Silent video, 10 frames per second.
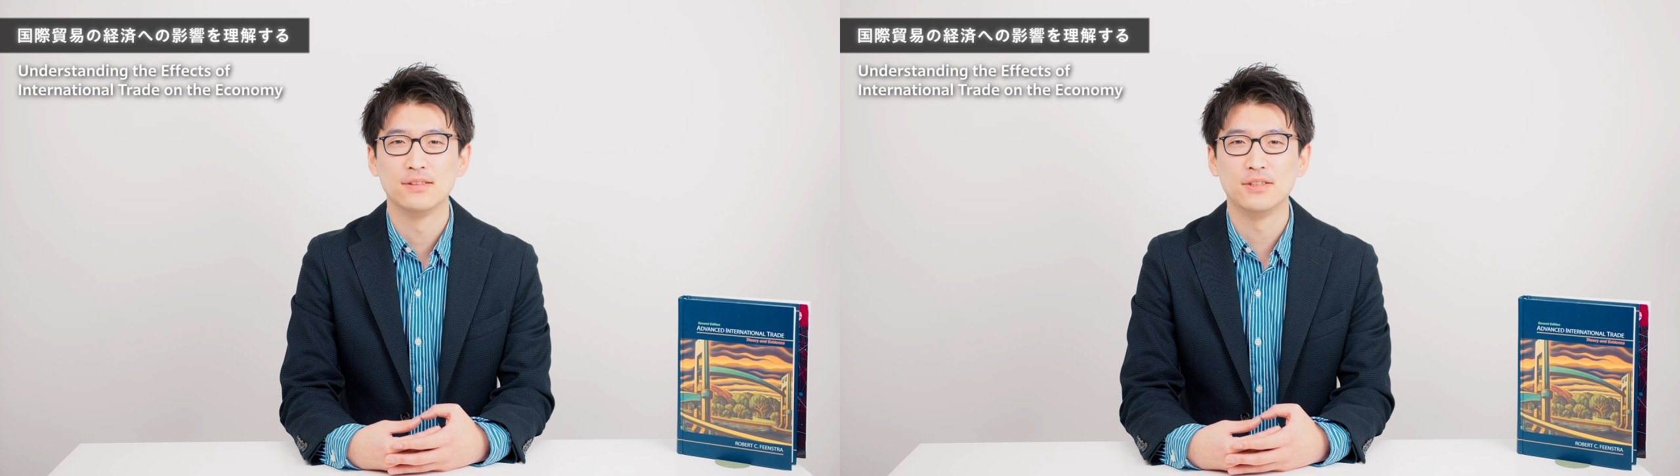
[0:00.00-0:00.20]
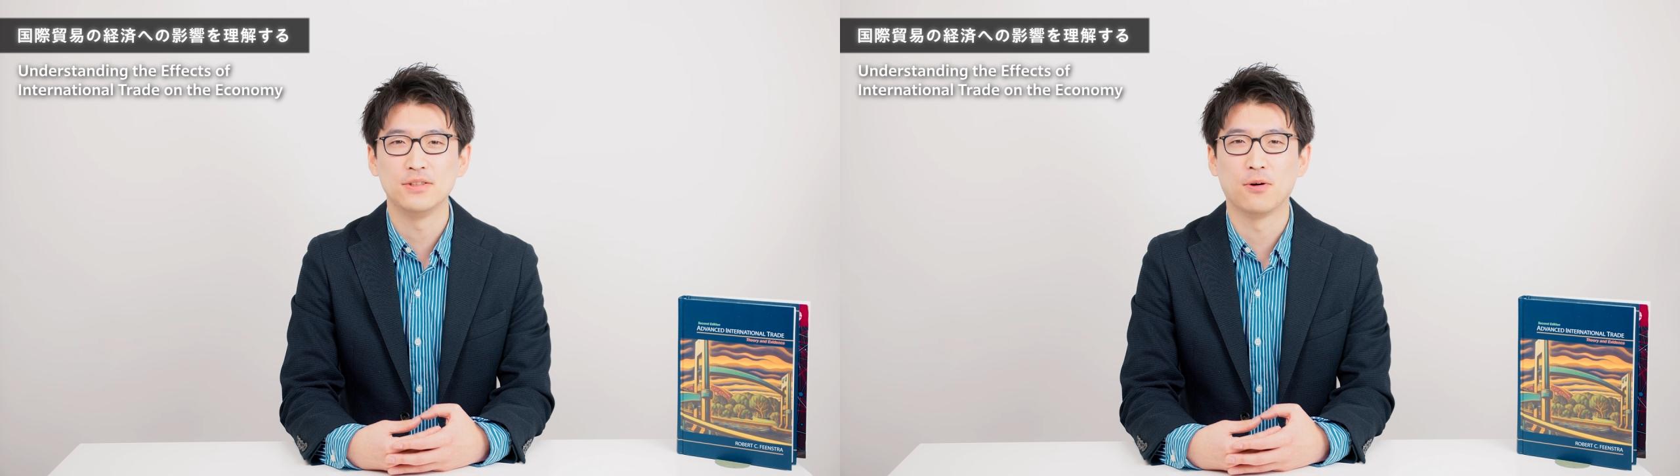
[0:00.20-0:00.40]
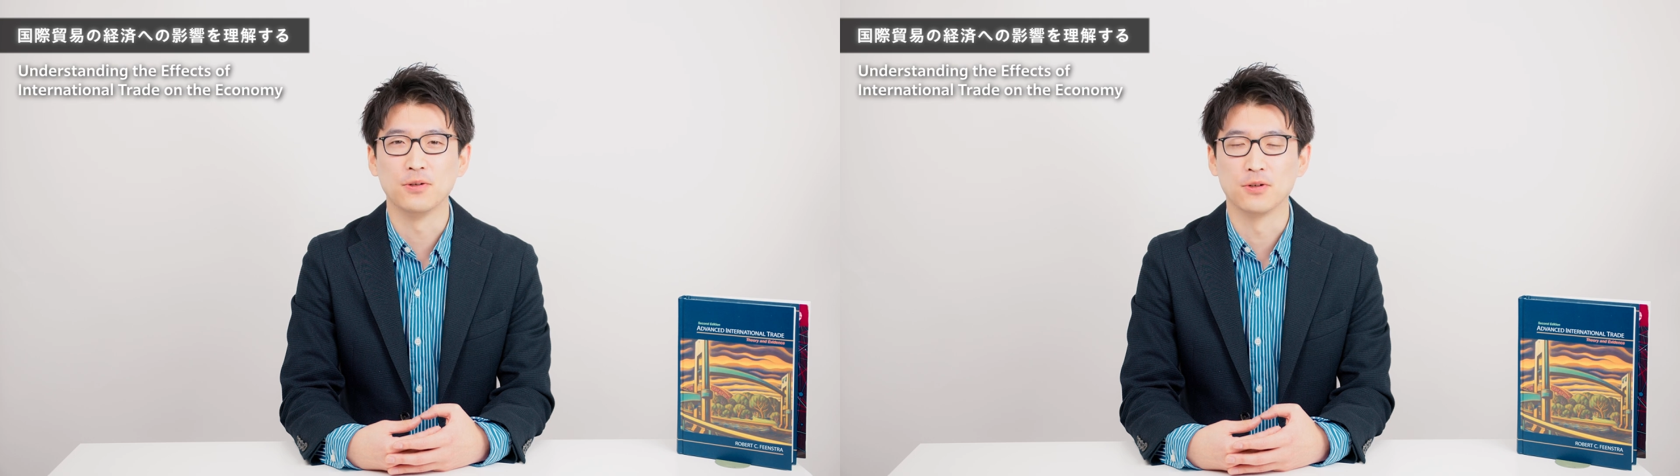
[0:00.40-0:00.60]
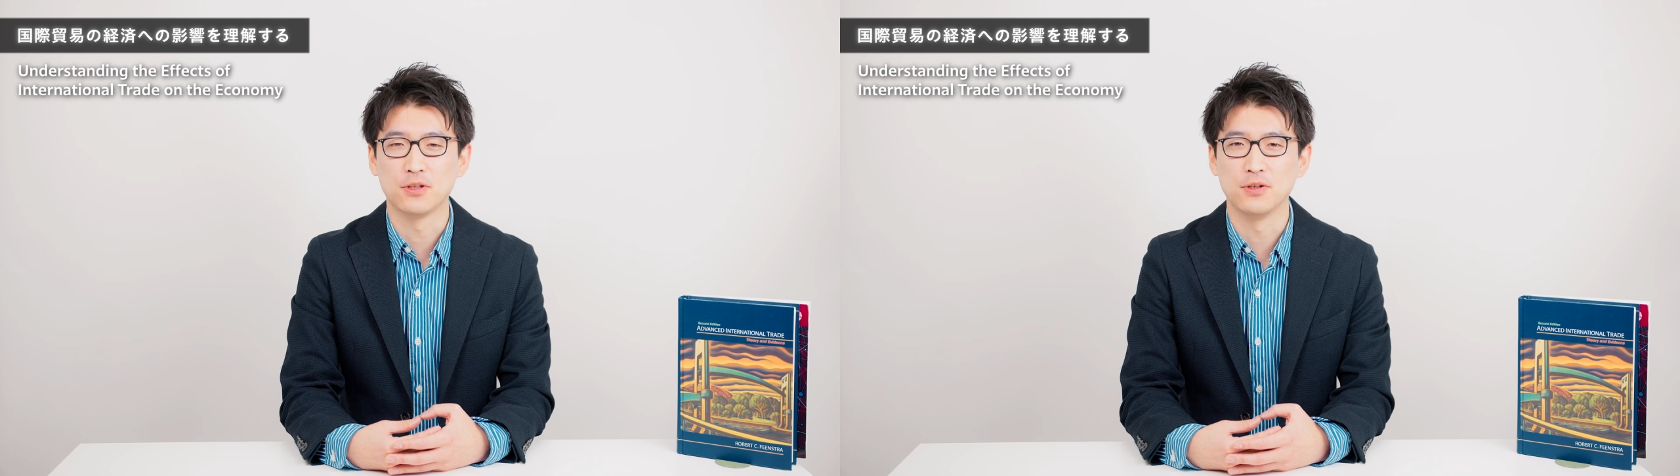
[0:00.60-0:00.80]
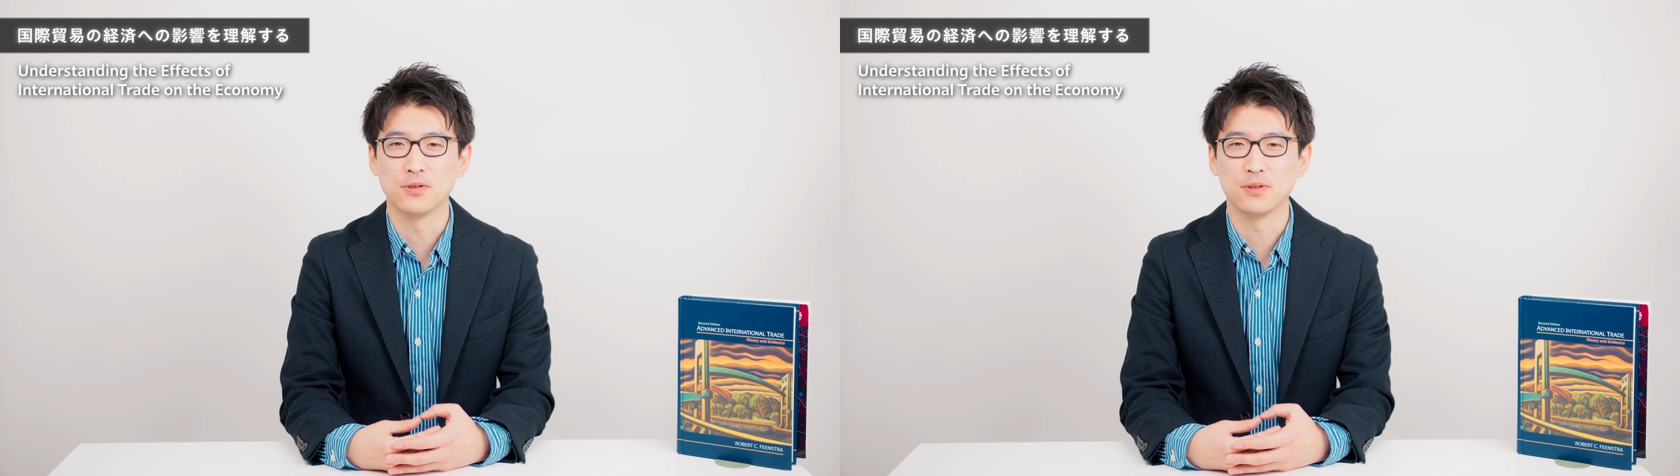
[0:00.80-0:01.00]
中国の
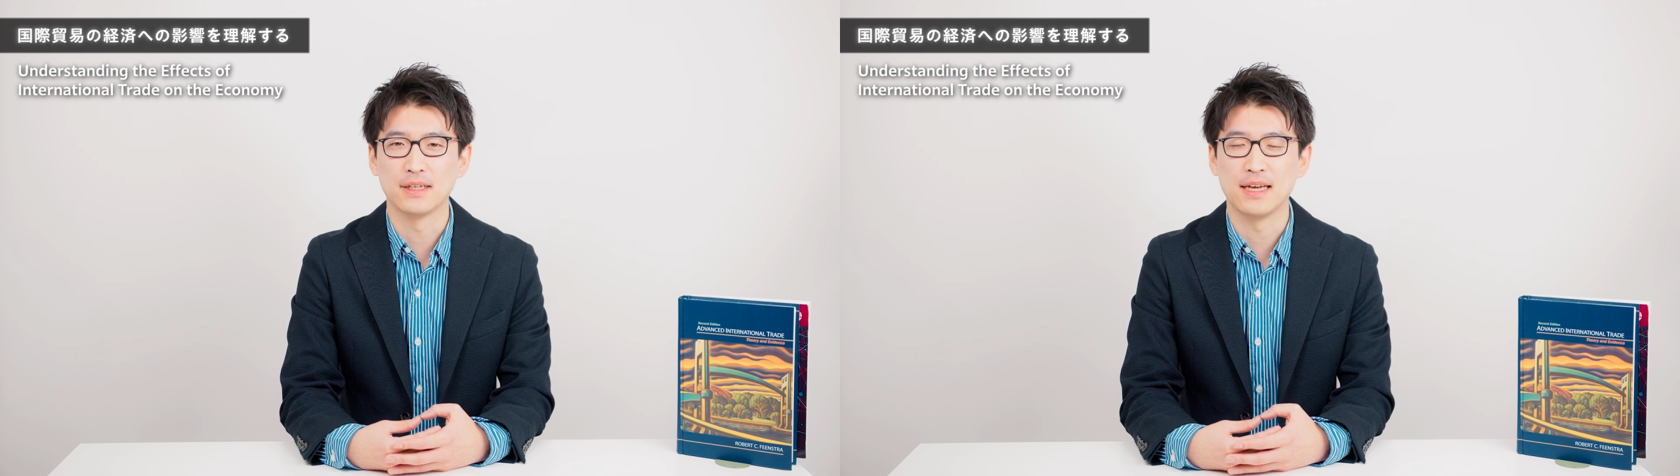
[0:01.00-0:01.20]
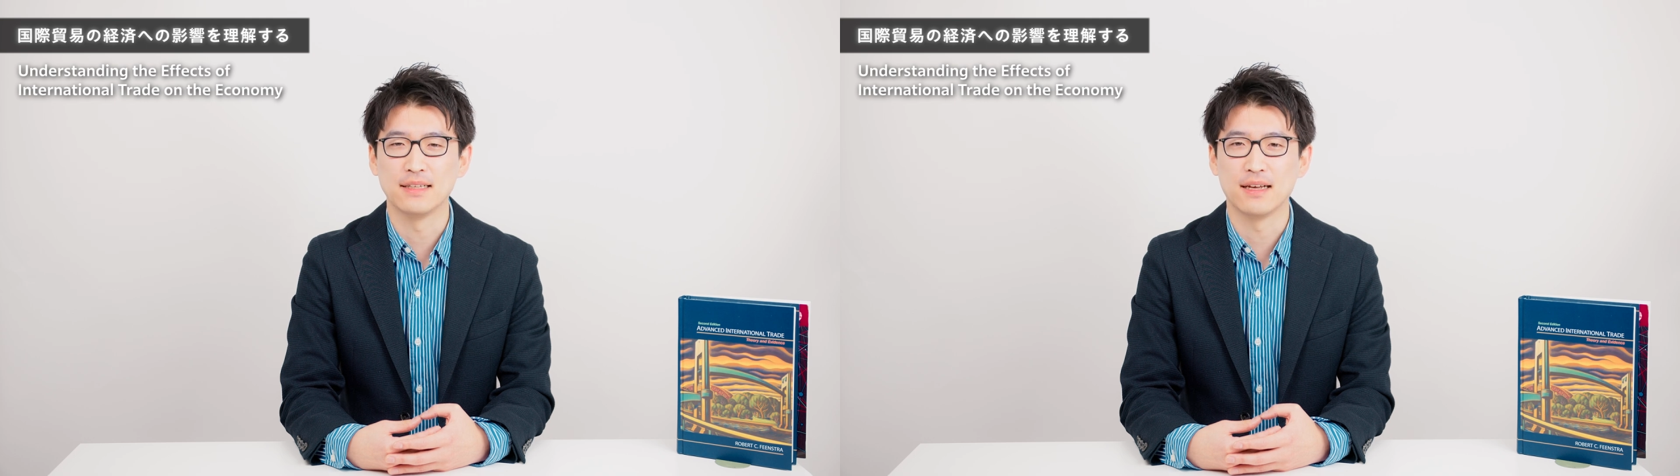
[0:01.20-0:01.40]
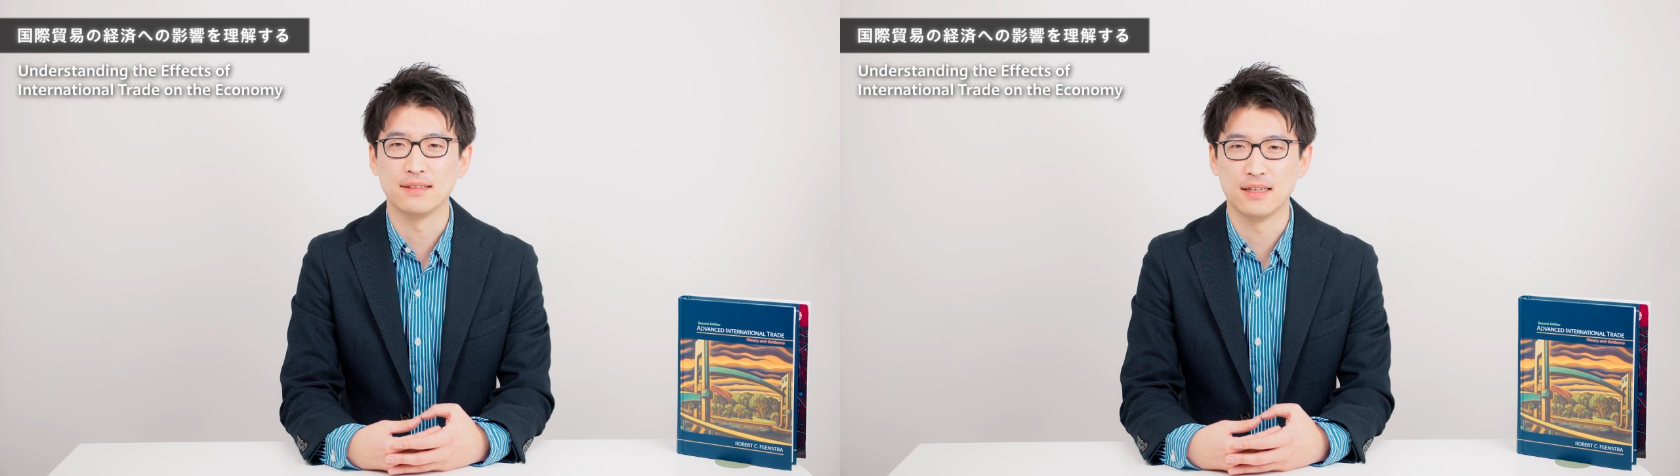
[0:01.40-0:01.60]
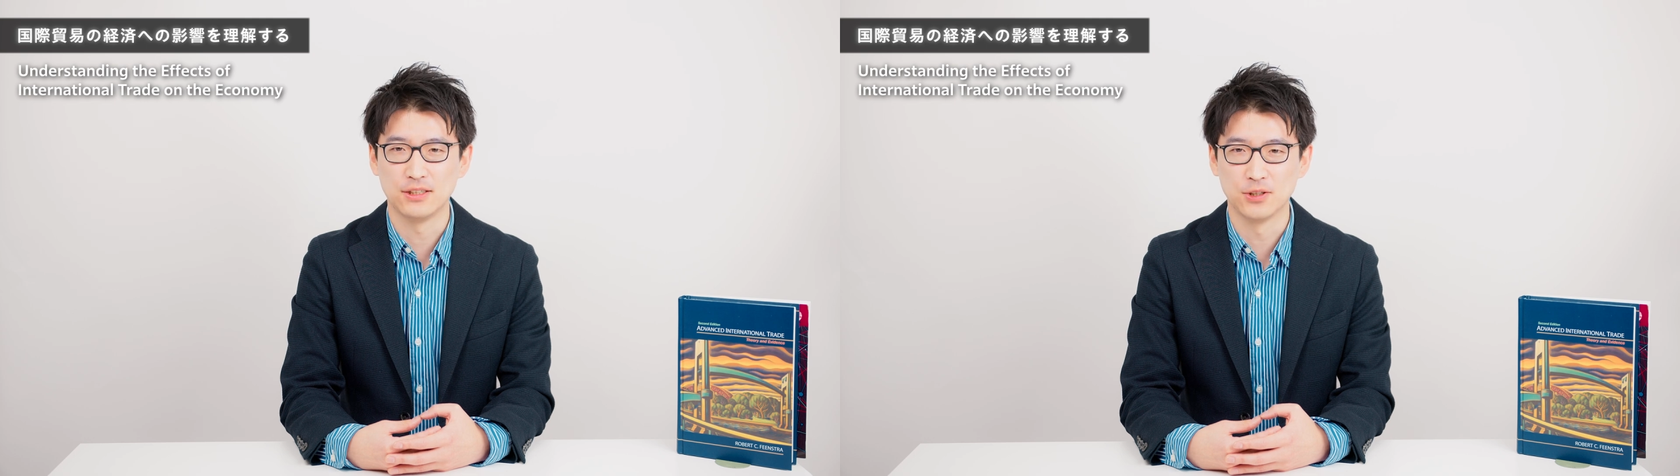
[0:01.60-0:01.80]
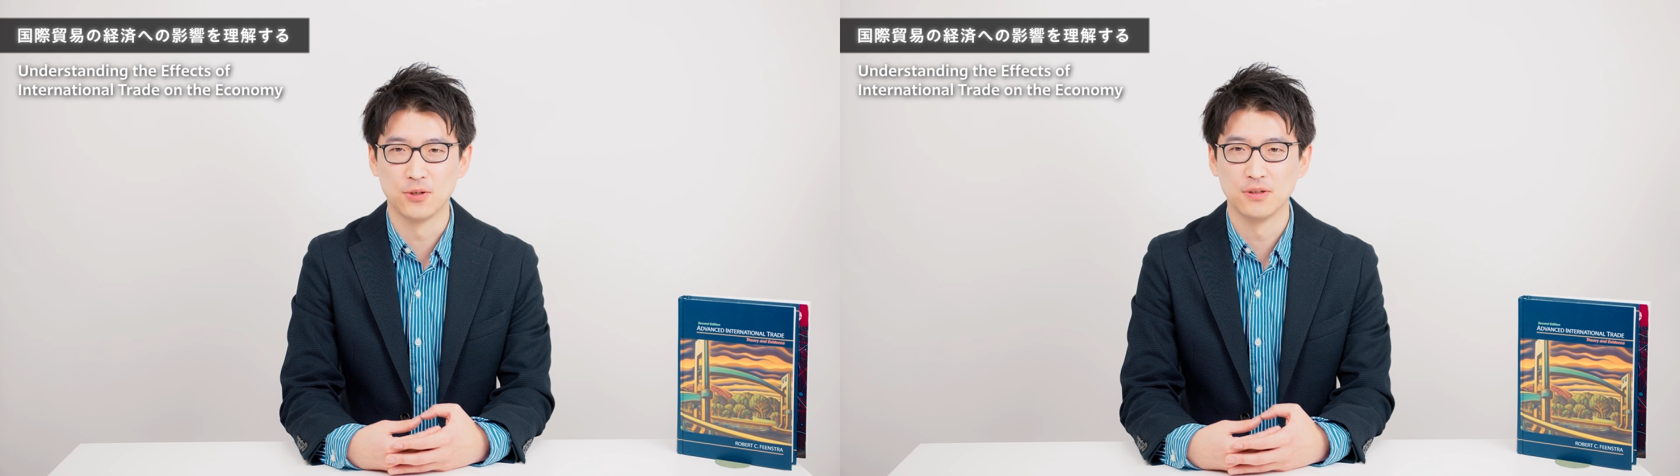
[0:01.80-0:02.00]
急速な経済
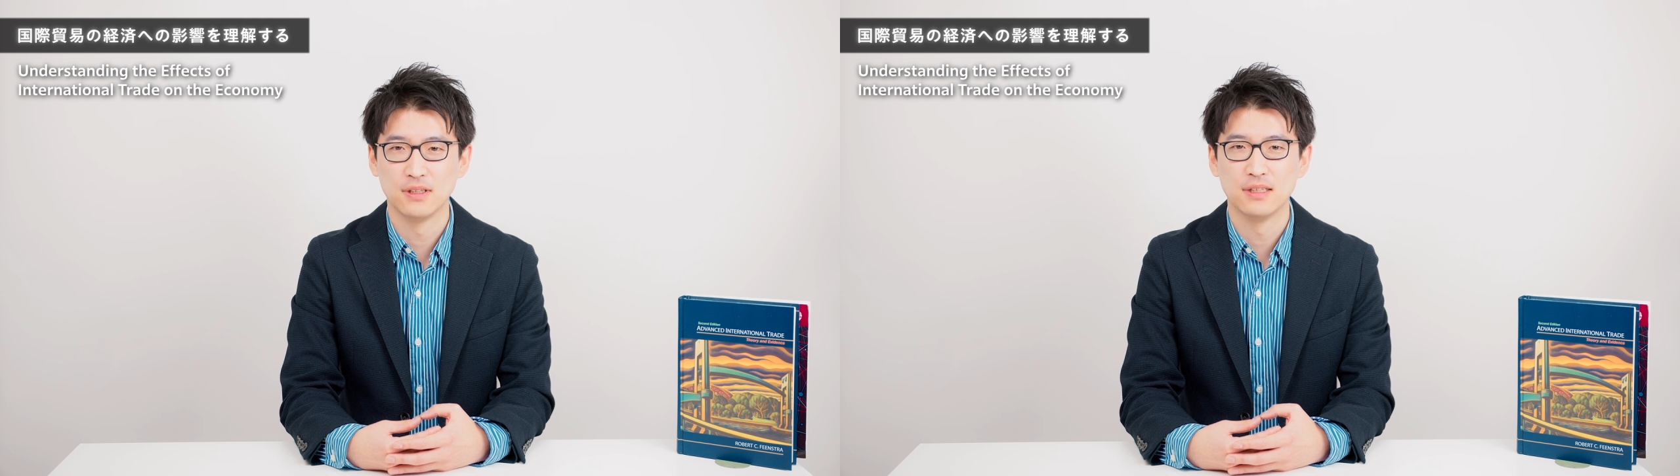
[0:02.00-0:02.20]
成長